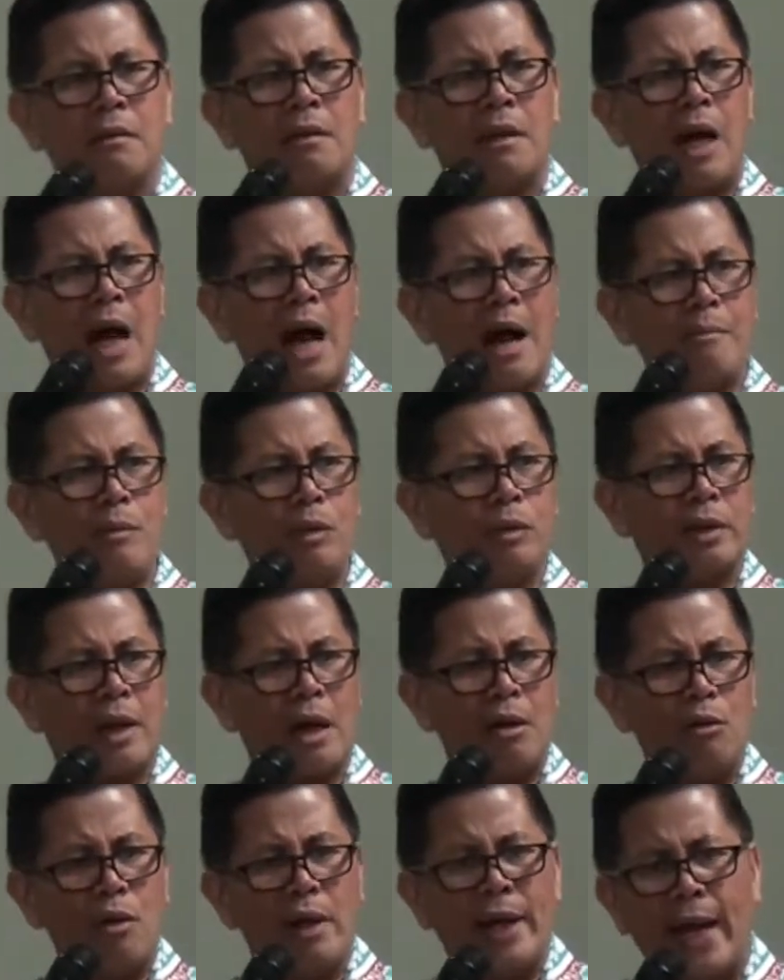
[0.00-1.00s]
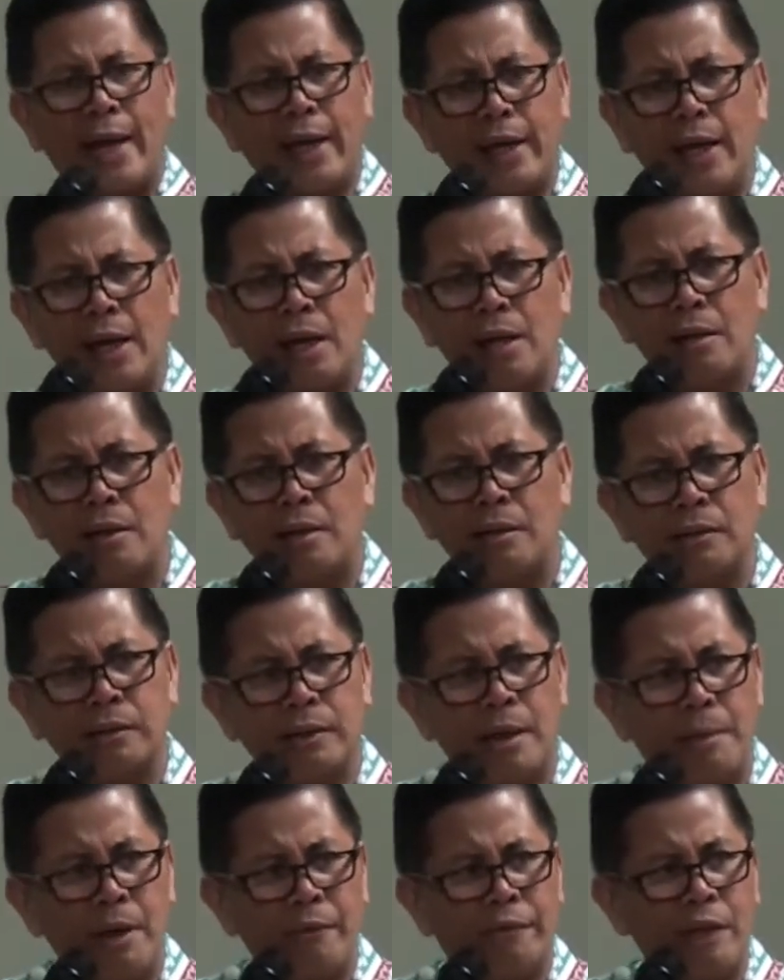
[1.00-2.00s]
kamu terlalu ngeyel
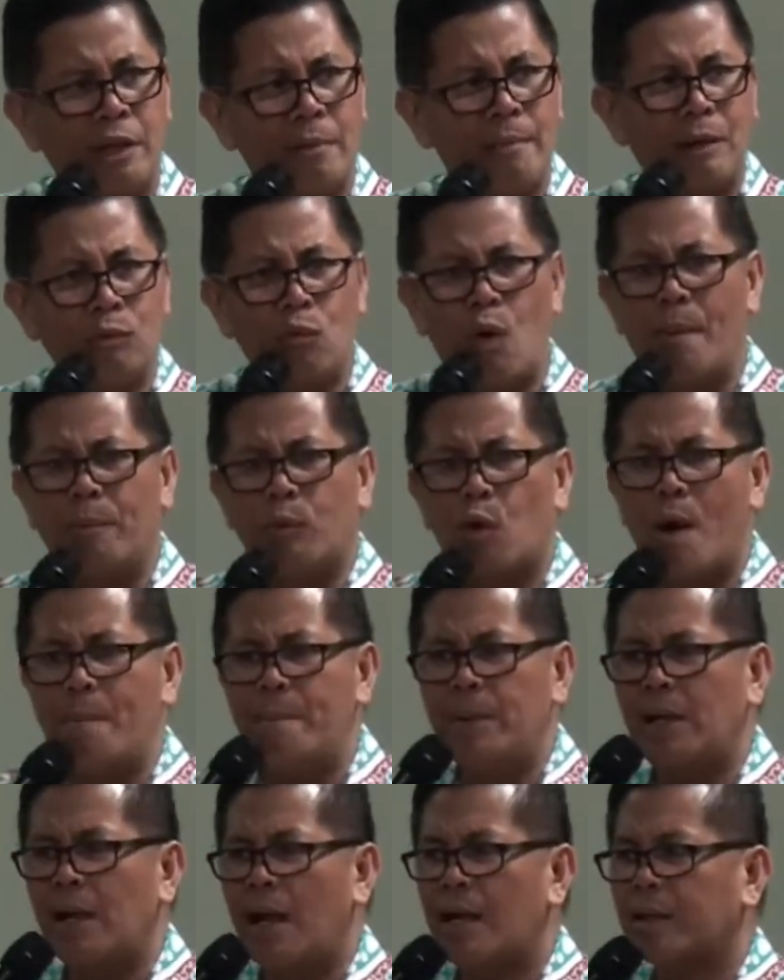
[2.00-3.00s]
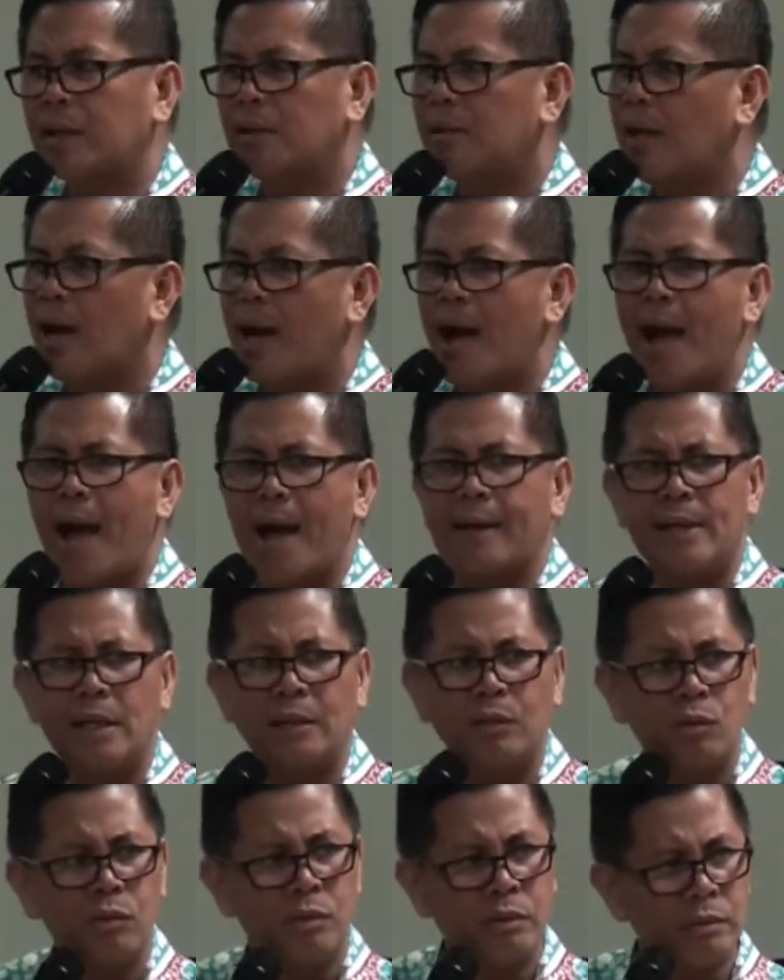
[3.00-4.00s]
sama firman ku, aku ambil lagi. Gak
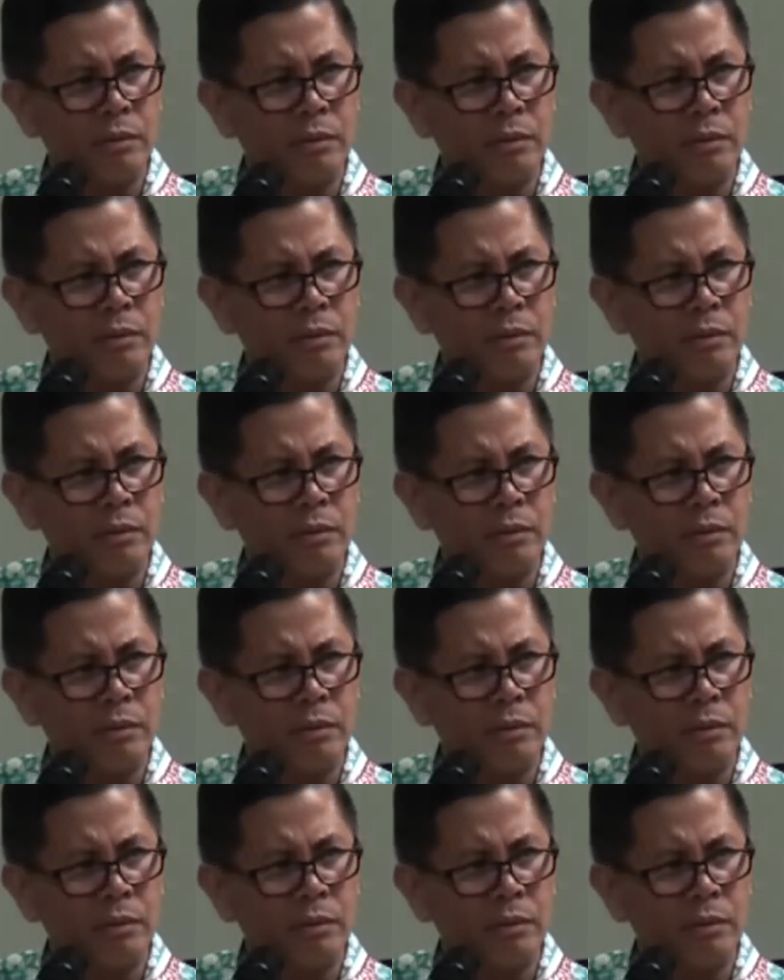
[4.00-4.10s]
ada tuh.